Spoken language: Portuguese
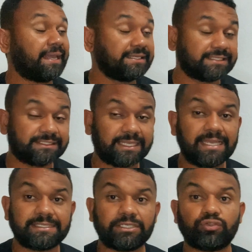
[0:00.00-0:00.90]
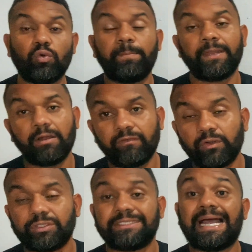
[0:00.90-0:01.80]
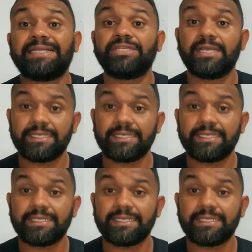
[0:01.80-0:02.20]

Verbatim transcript: resistência, desculpe, não velocidade?